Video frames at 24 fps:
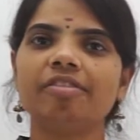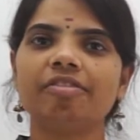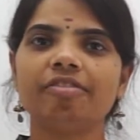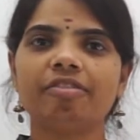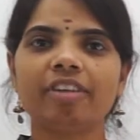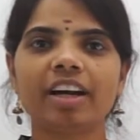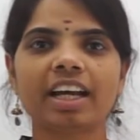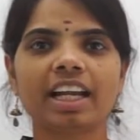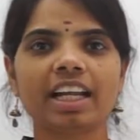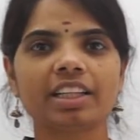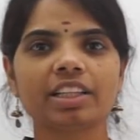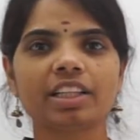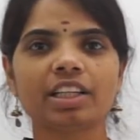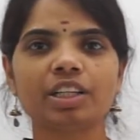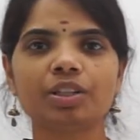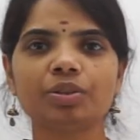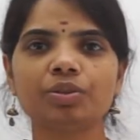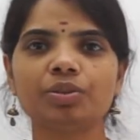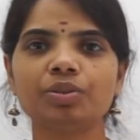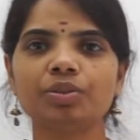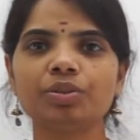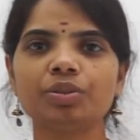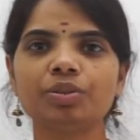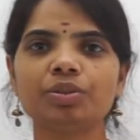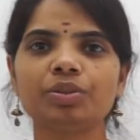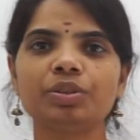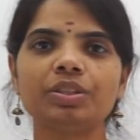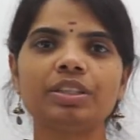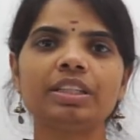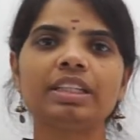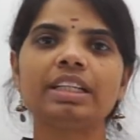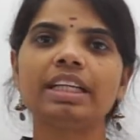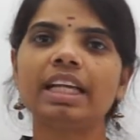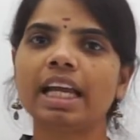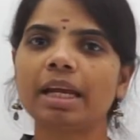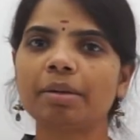వారందరూ
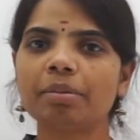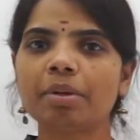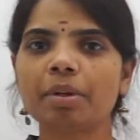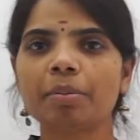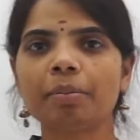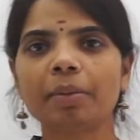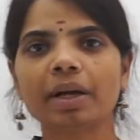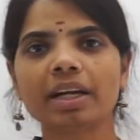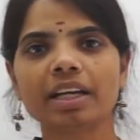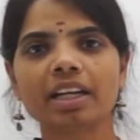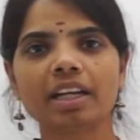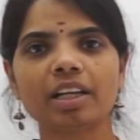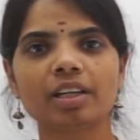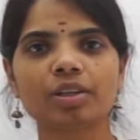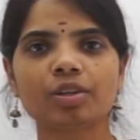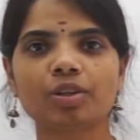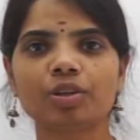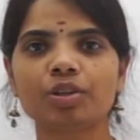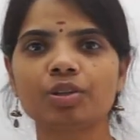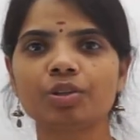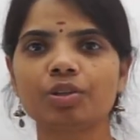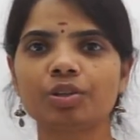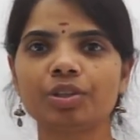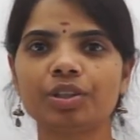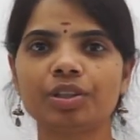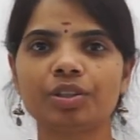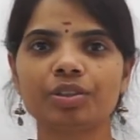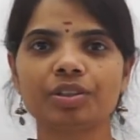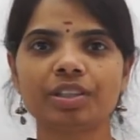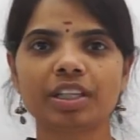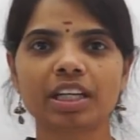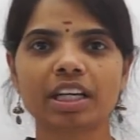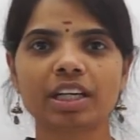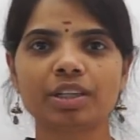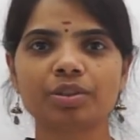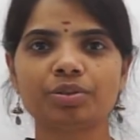ఏమేం బట్టలు కొనుక్కొని
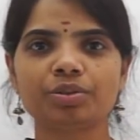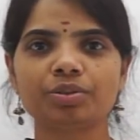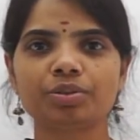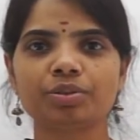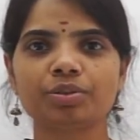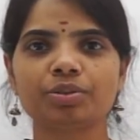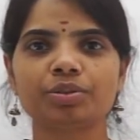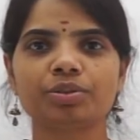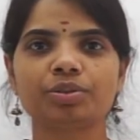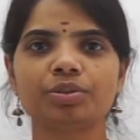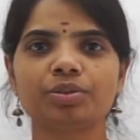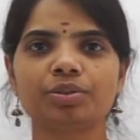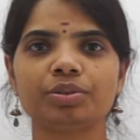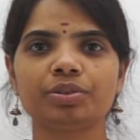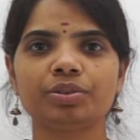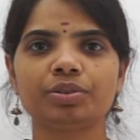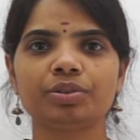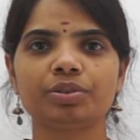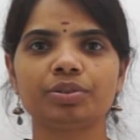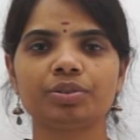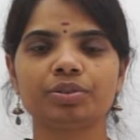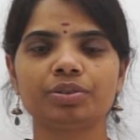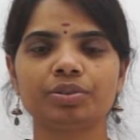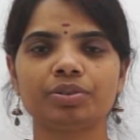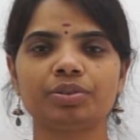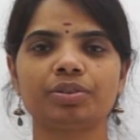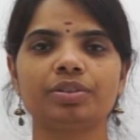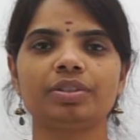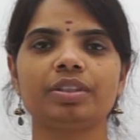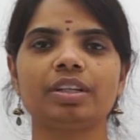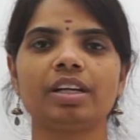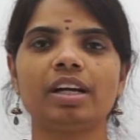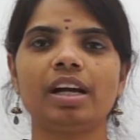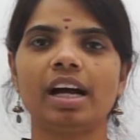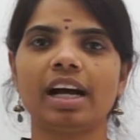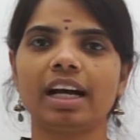ఉంటారు
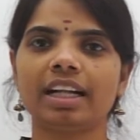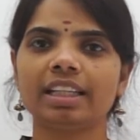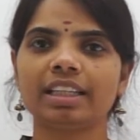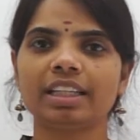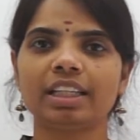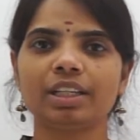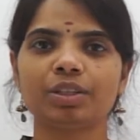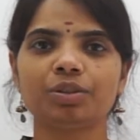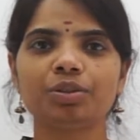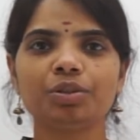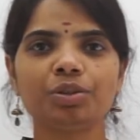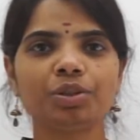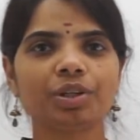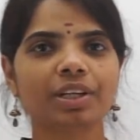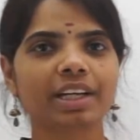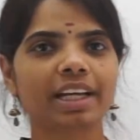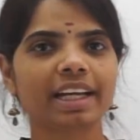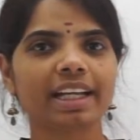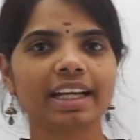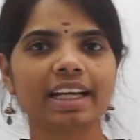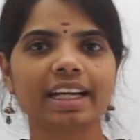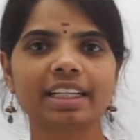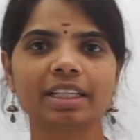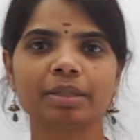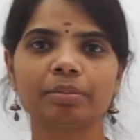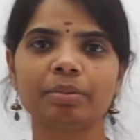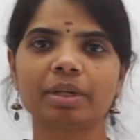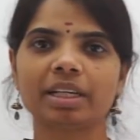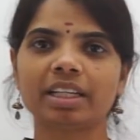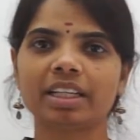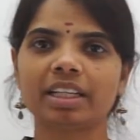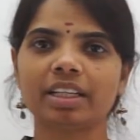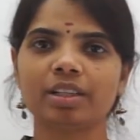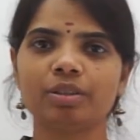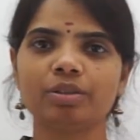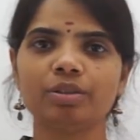అందరూ ఒకేలాంటి
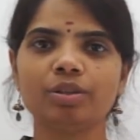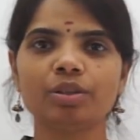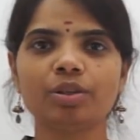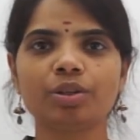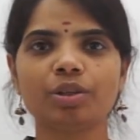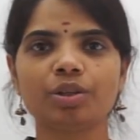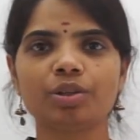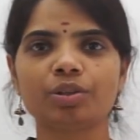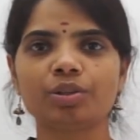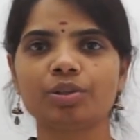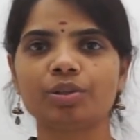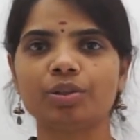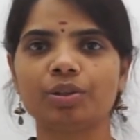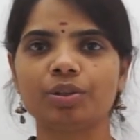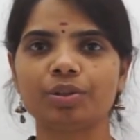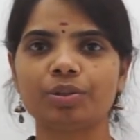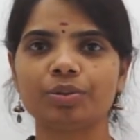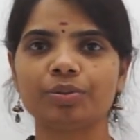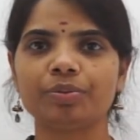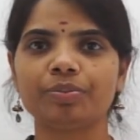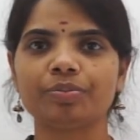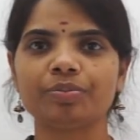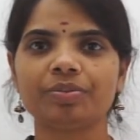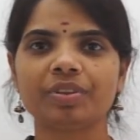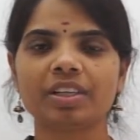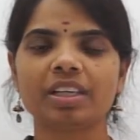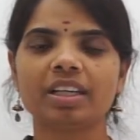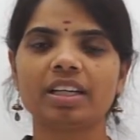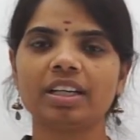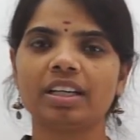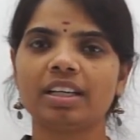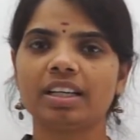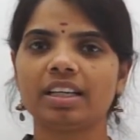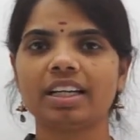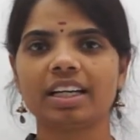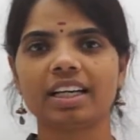బట్టలు కొనుక్కోరు
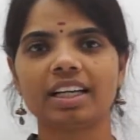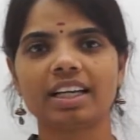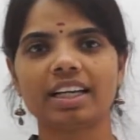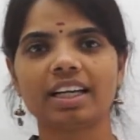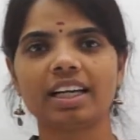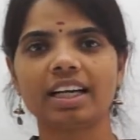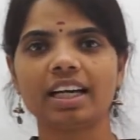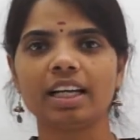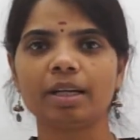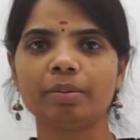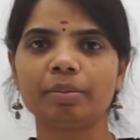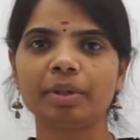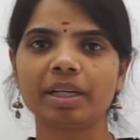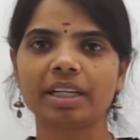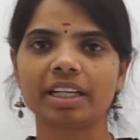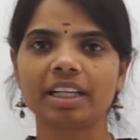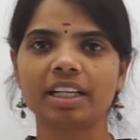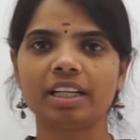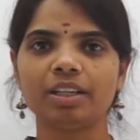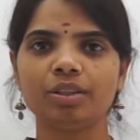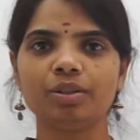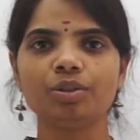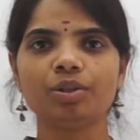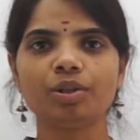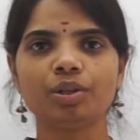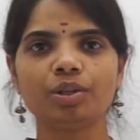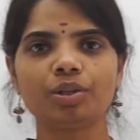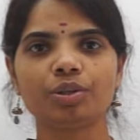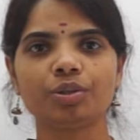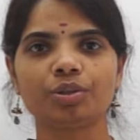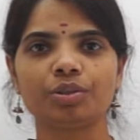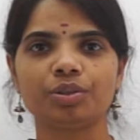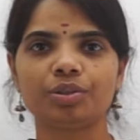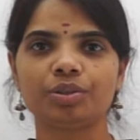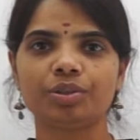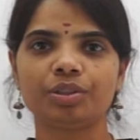రకరకాల బట్టలను
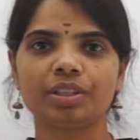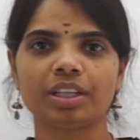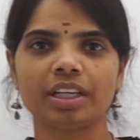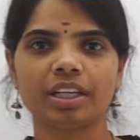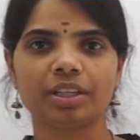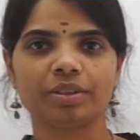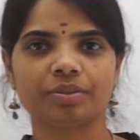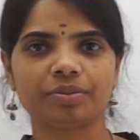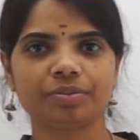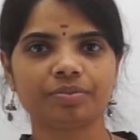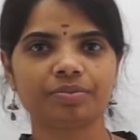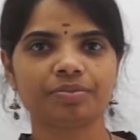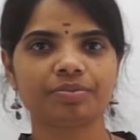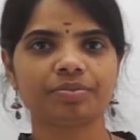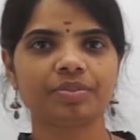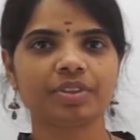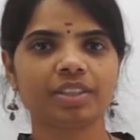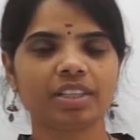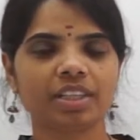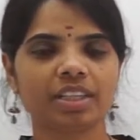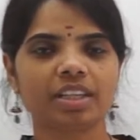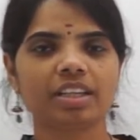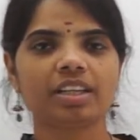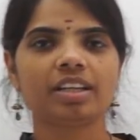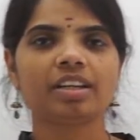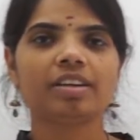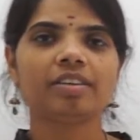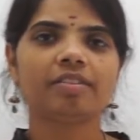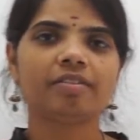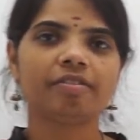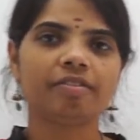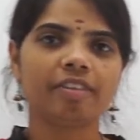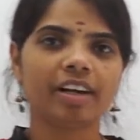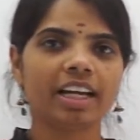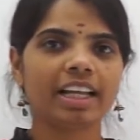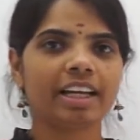కొనుక్కొని ఉంటారు
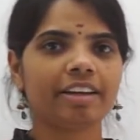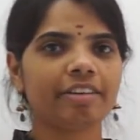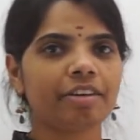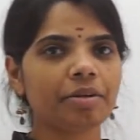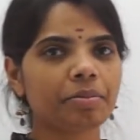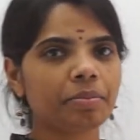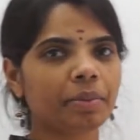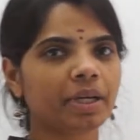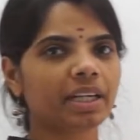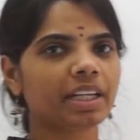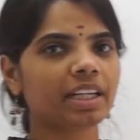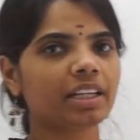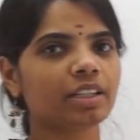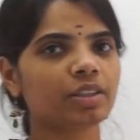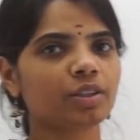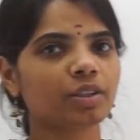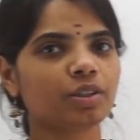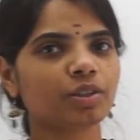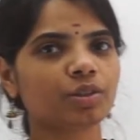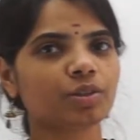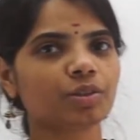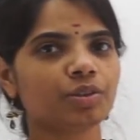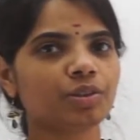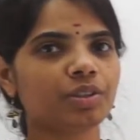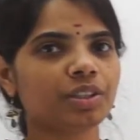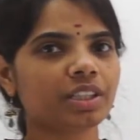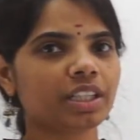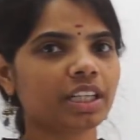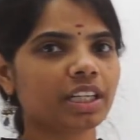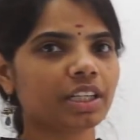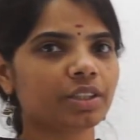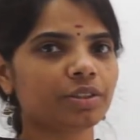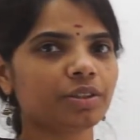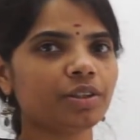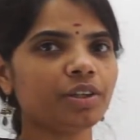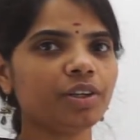వాళ్ళు ఏమేమి బట్టలు కొనుక్కుని
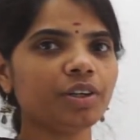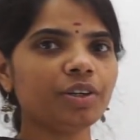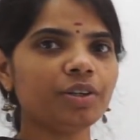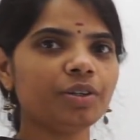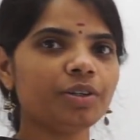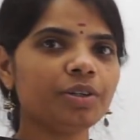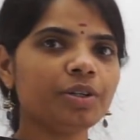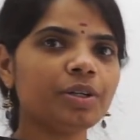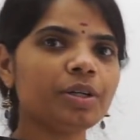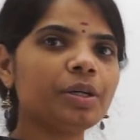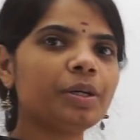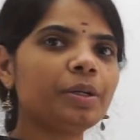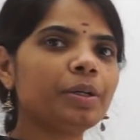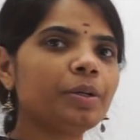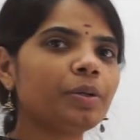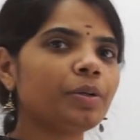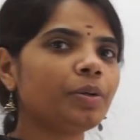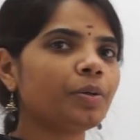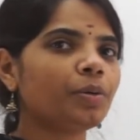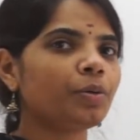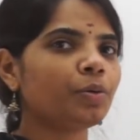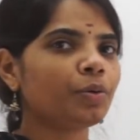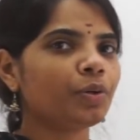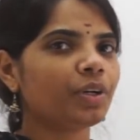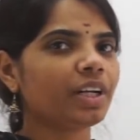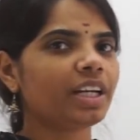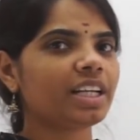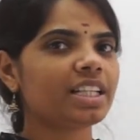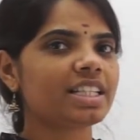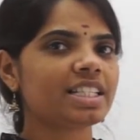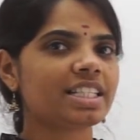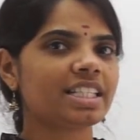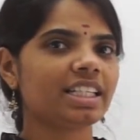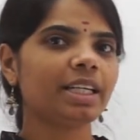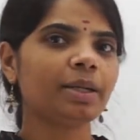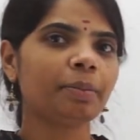ఉంటారో
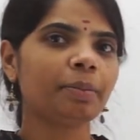ఊహించి